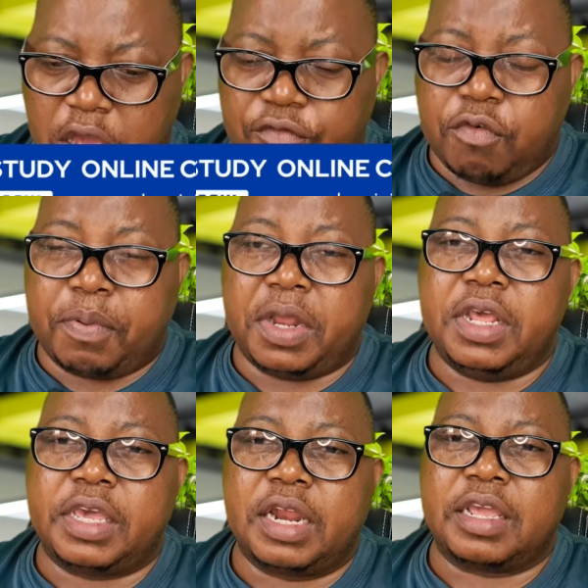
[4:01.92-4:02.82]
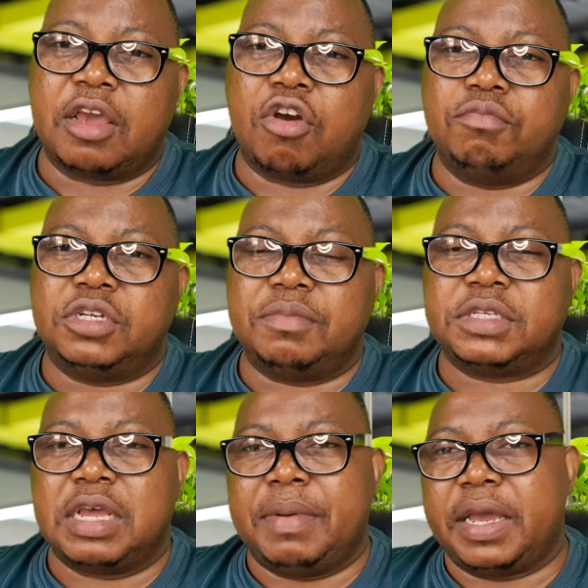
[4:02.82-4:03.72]
Quand vous prenez quelqu'un comme James
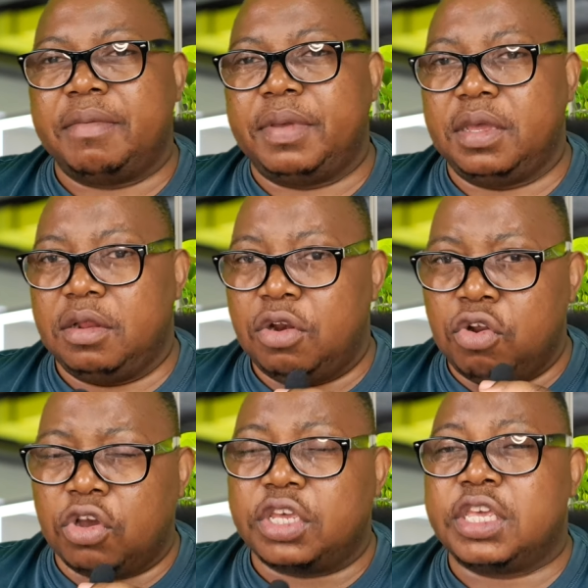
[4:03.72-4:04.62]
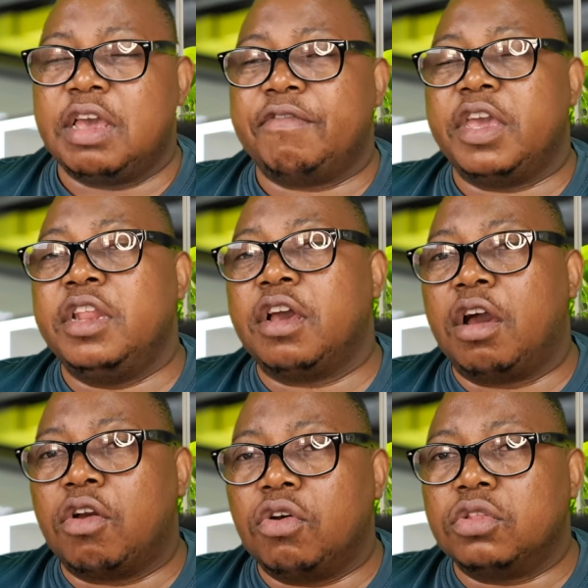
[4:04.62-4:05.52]
Kabarebe, lorsqu'il y avait une
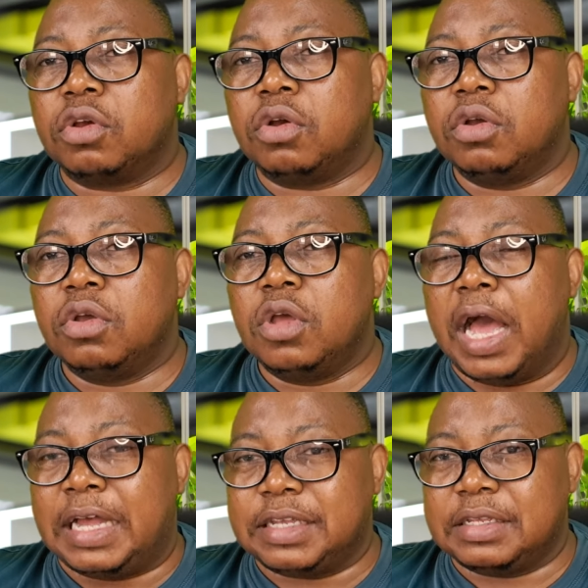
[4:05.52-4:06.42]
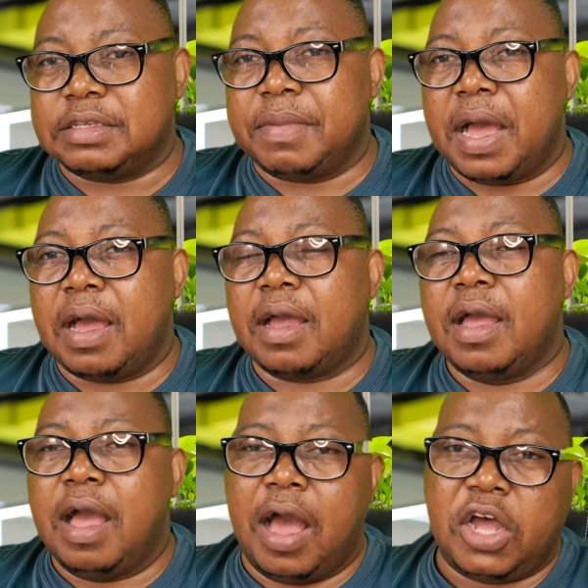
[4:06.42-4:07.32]
rencontre à Zanzibar
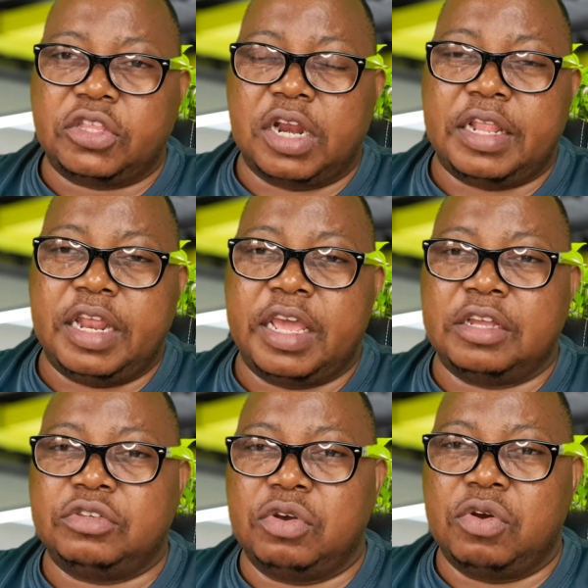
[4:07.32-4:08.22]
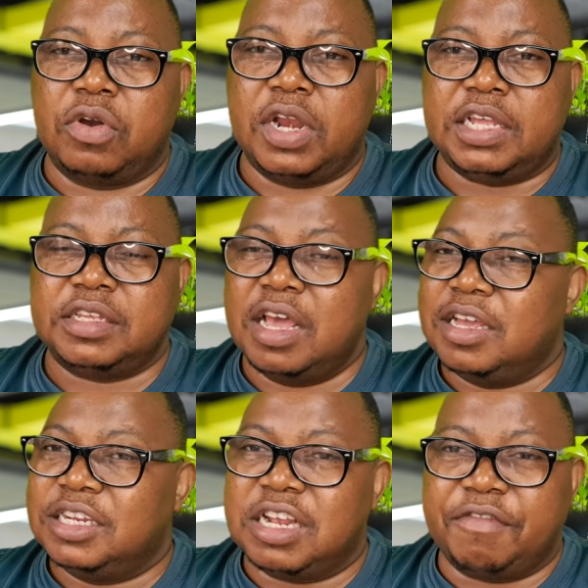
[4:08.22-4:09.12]
entre la délégation congolaise,
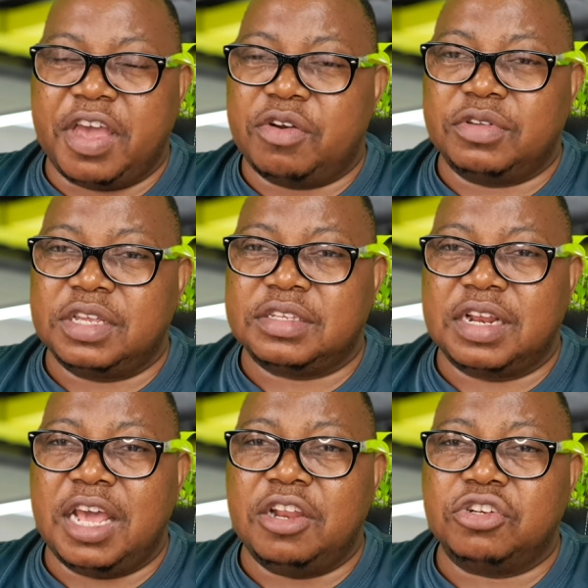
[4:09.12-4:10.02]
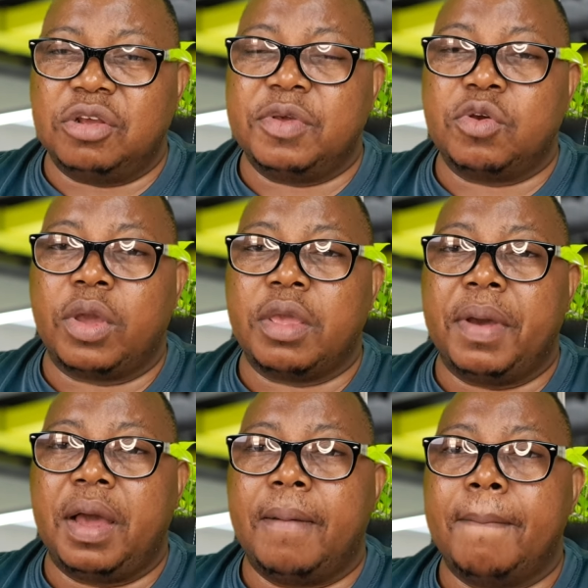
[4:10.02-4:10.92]
j'avais annoncé cela et les gens ne me croyaient
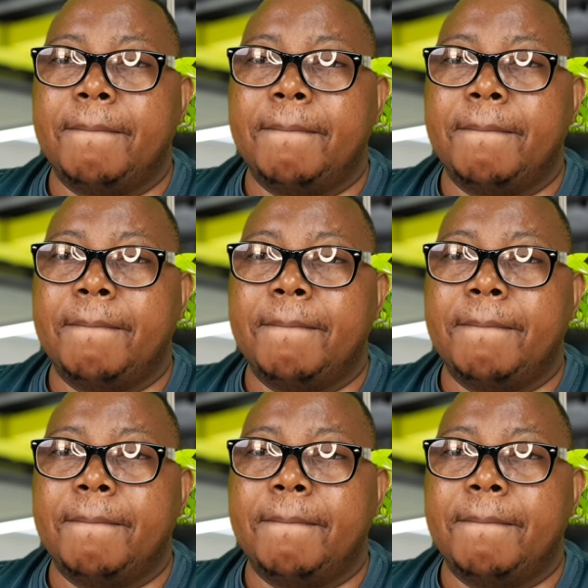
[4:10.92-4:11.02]
pas.